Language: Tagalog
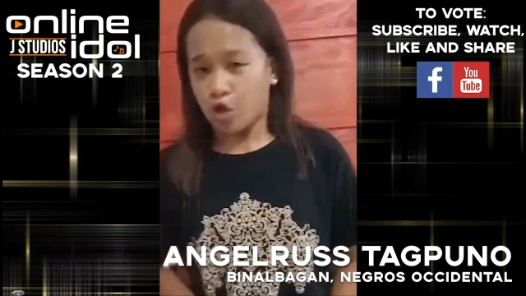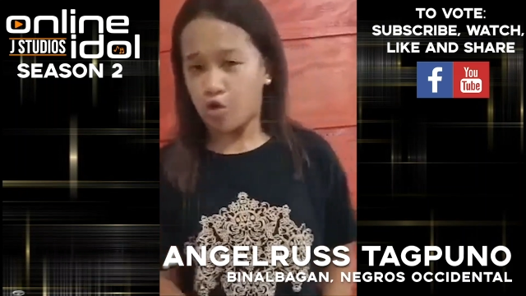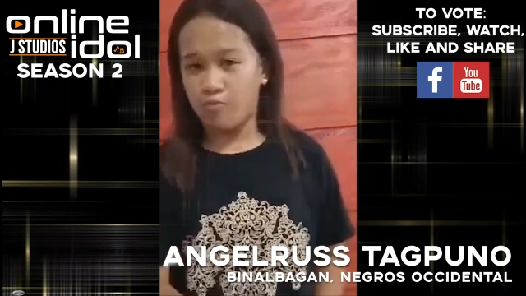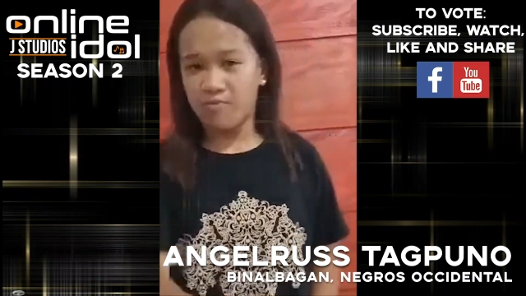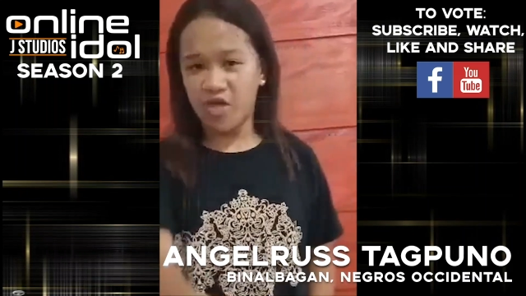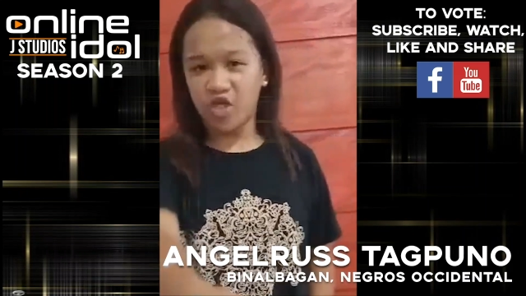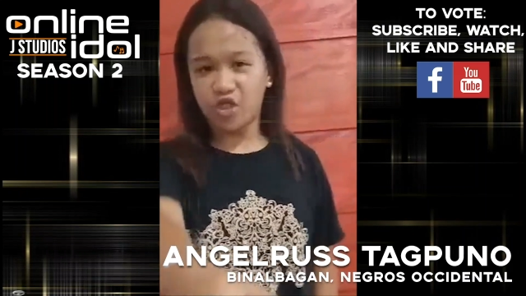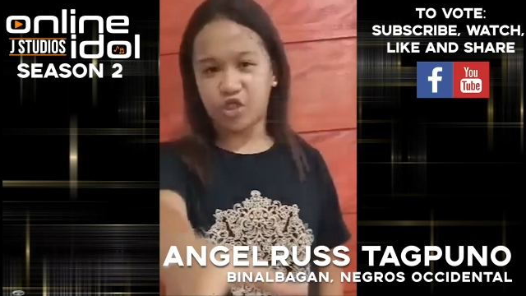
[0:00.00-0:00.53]

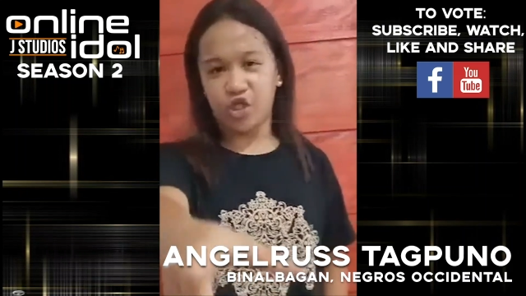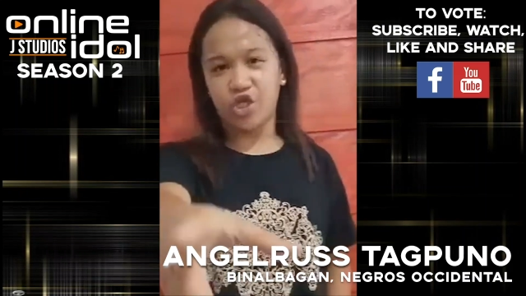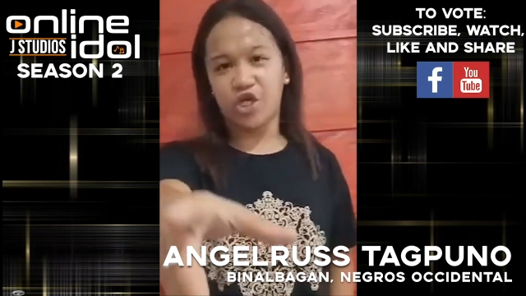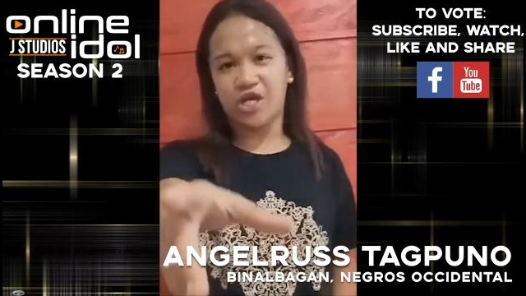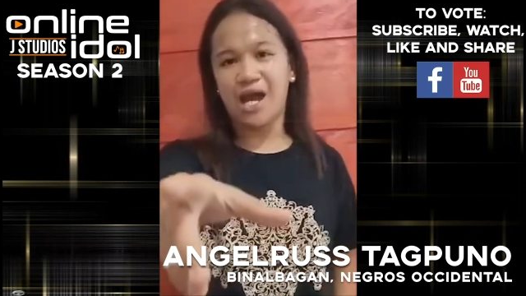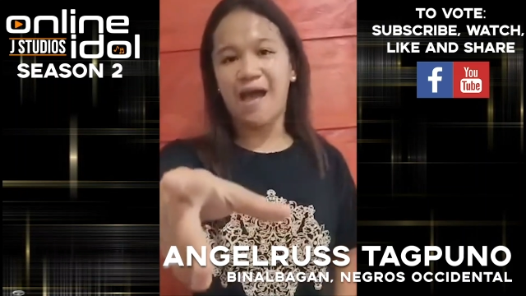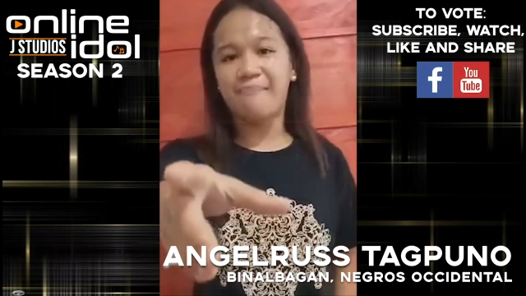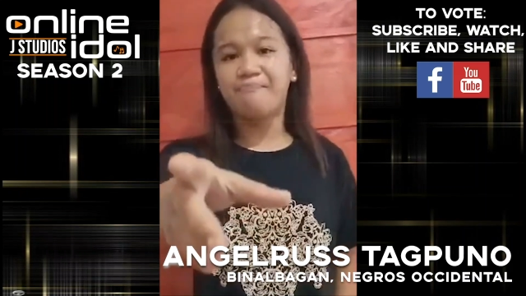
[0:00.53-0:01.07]
Gumising
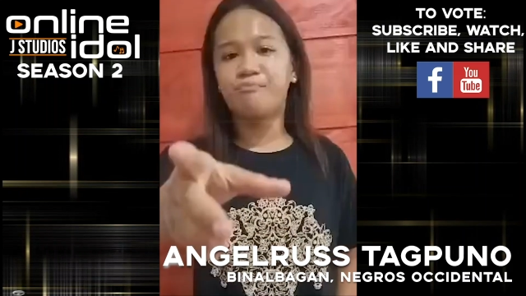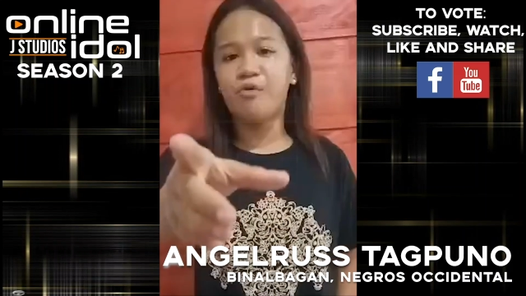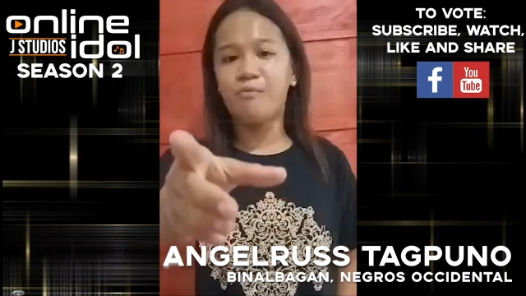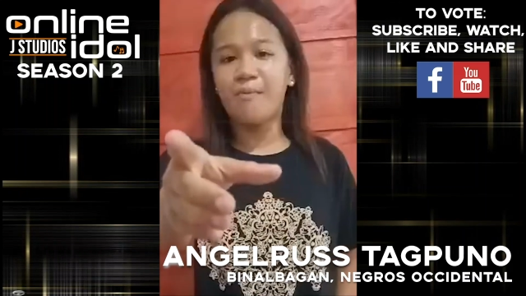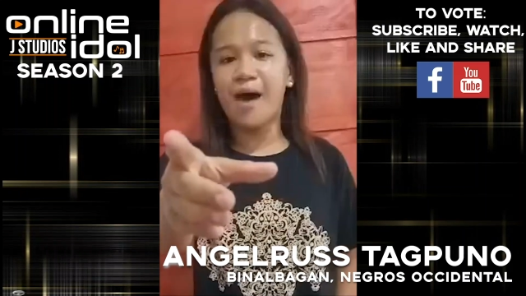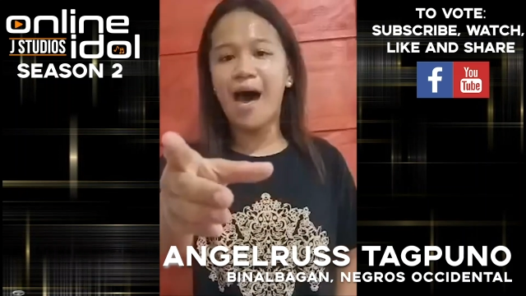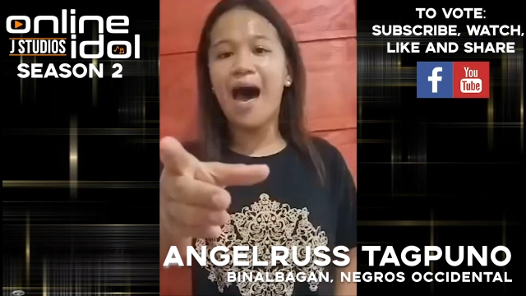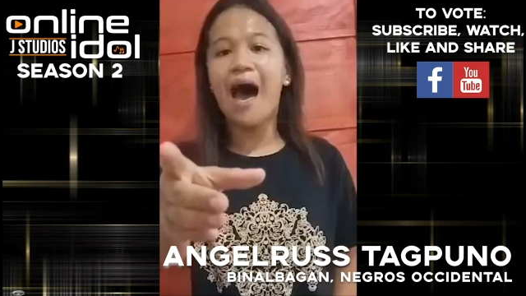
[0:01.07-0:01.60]
ka't
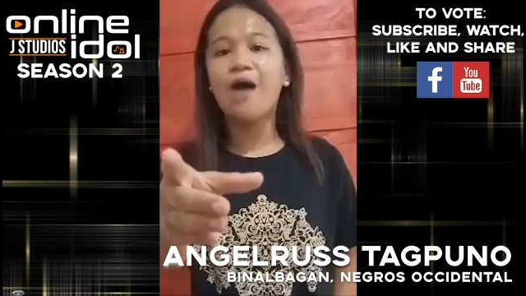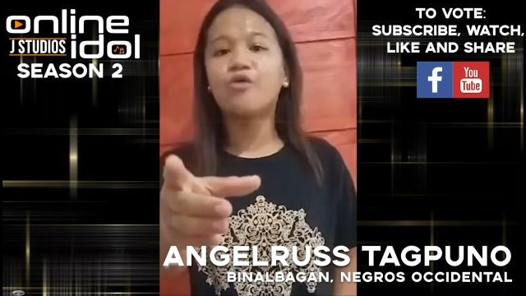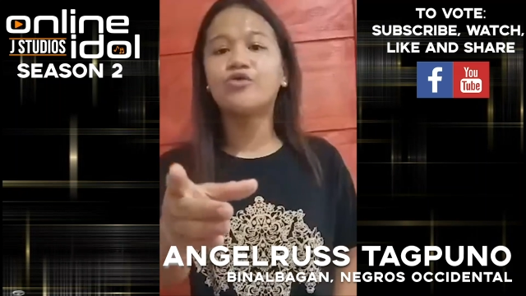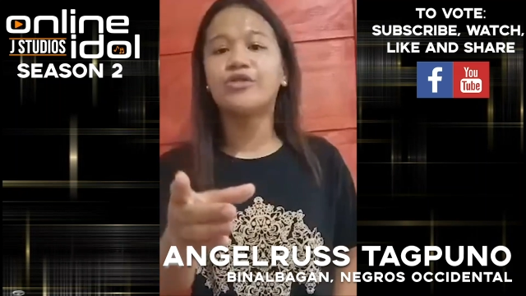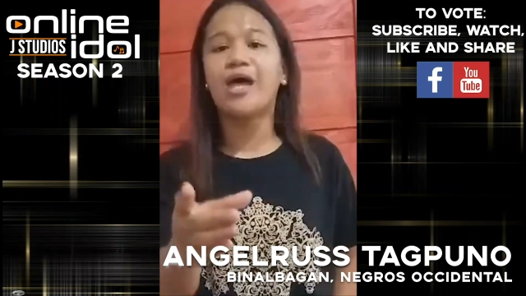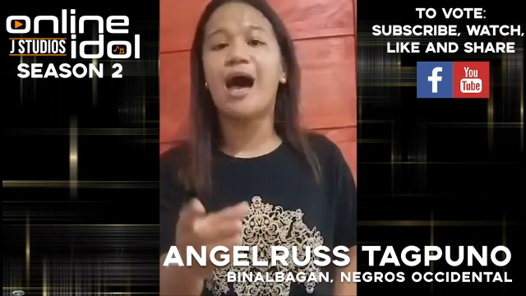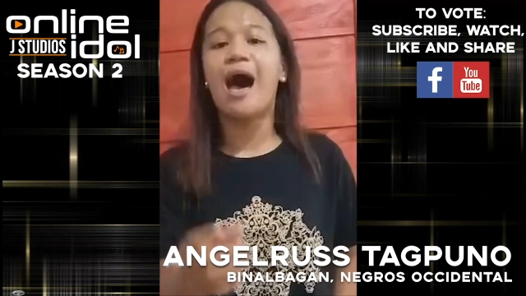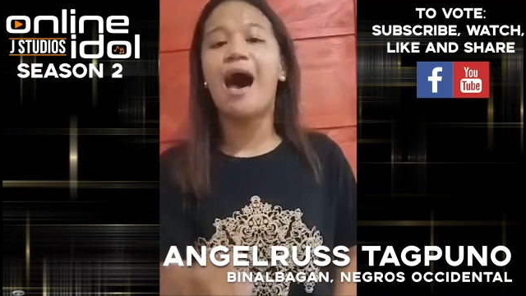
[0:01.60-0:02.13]
bumangon
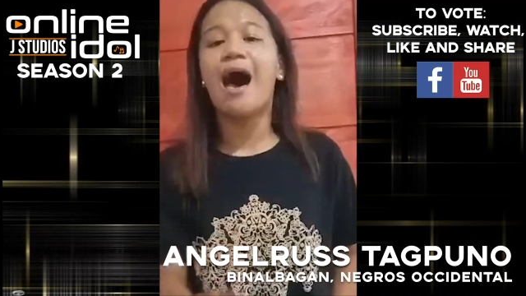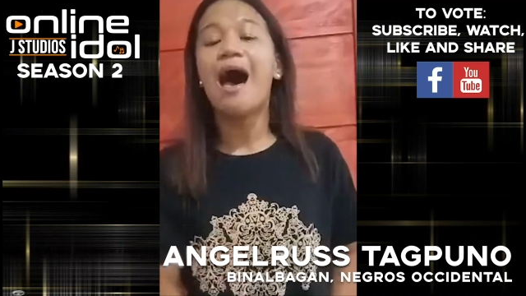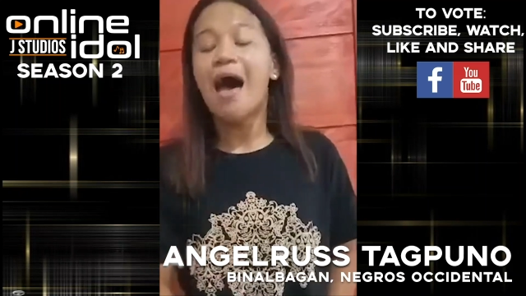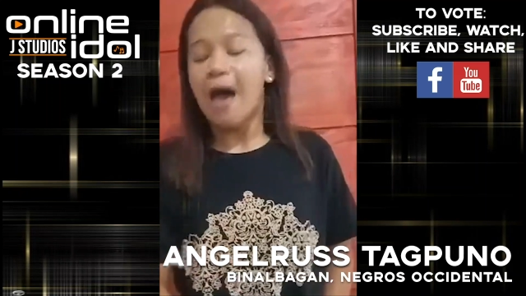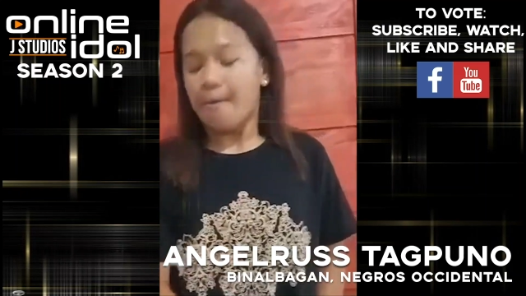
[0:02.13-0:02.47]
na